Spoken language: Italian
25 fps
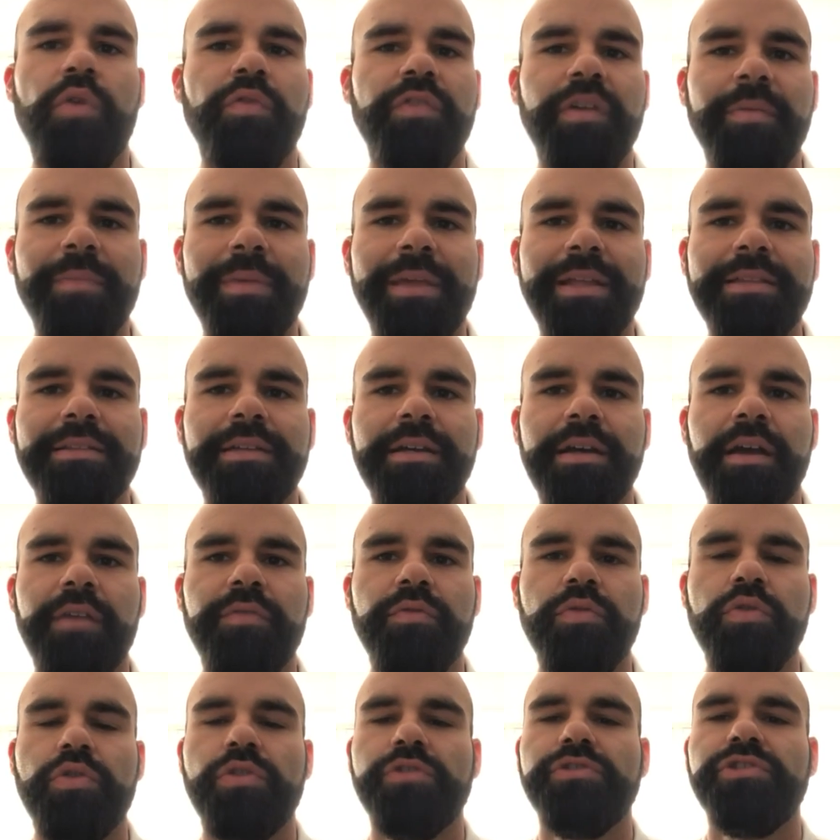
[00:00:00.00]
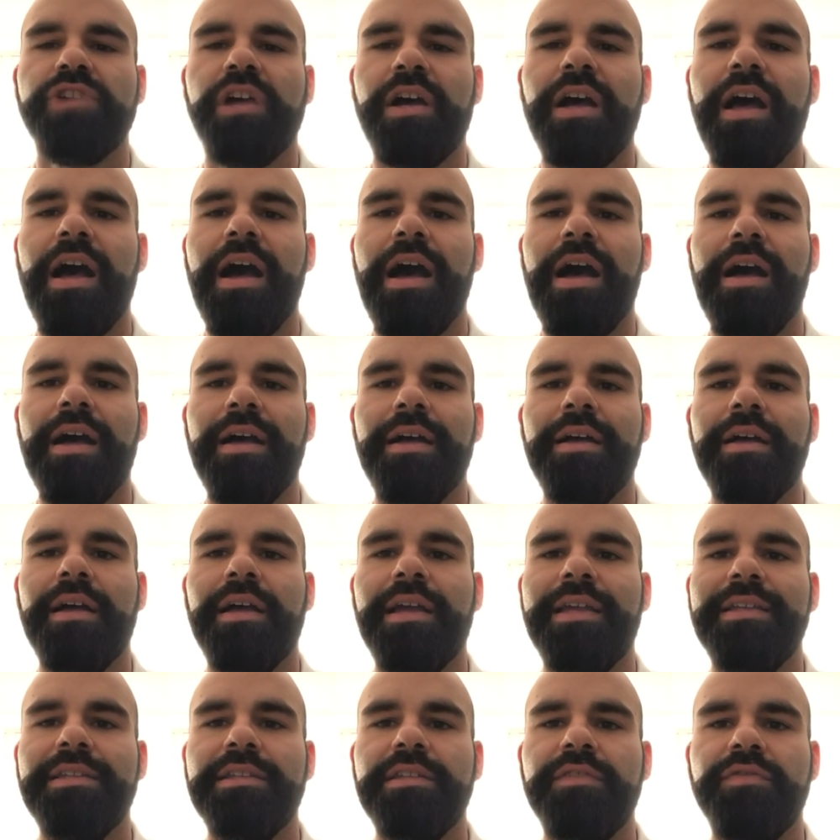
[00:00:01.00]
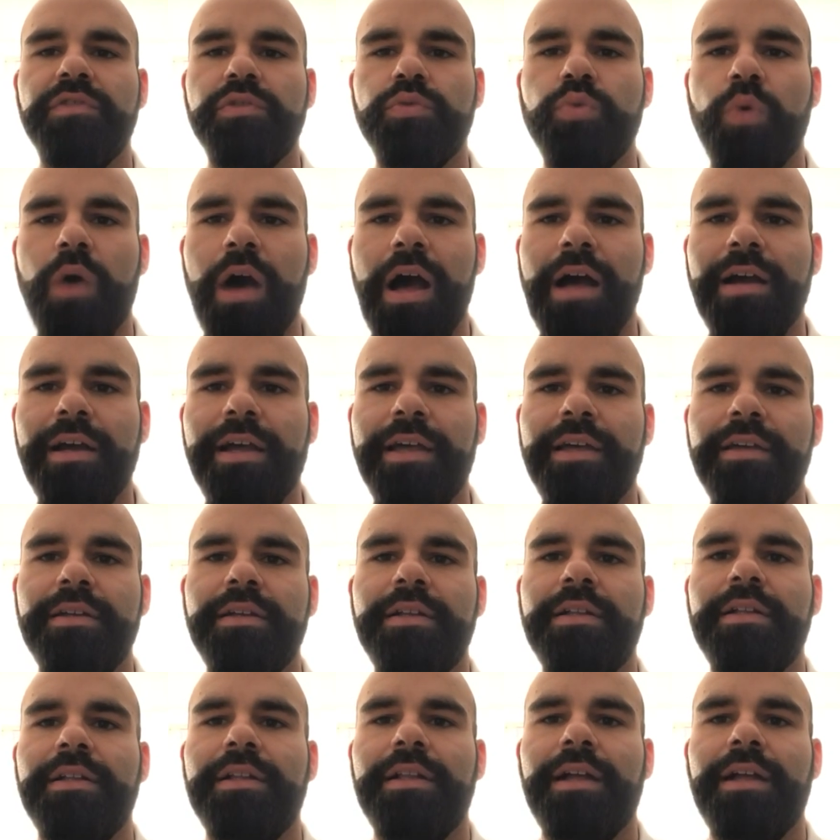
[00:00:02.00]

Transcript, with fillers: Ovviamente il lavoro sarà eh, individuale,